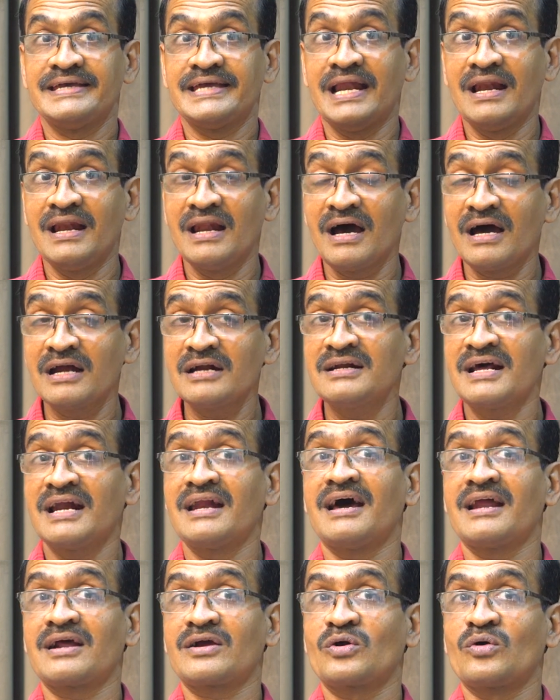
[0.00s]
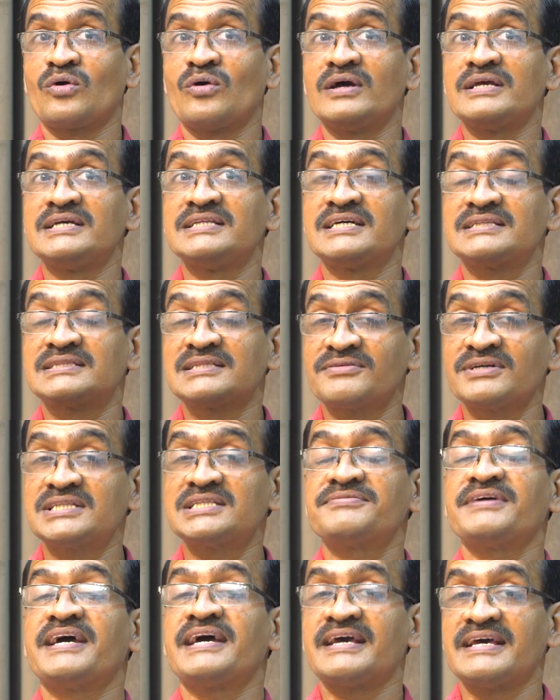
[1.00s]
எல்லாரும் நல்லா இருக்கணும் இதை
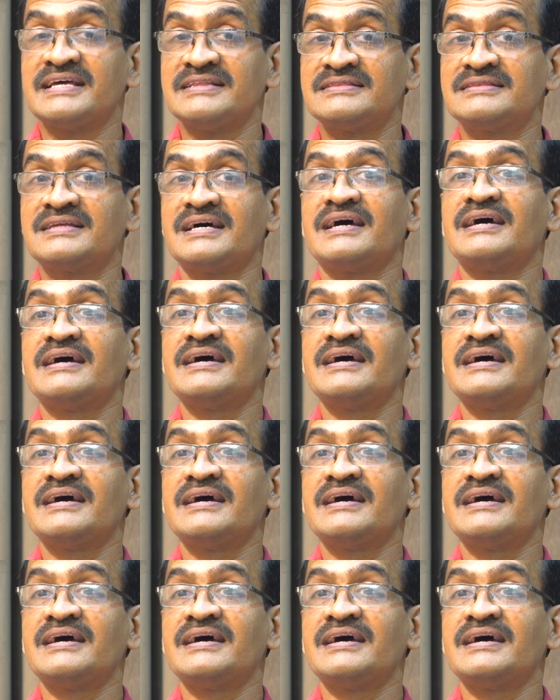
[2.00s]
தவிர்த்து வேறு எந்த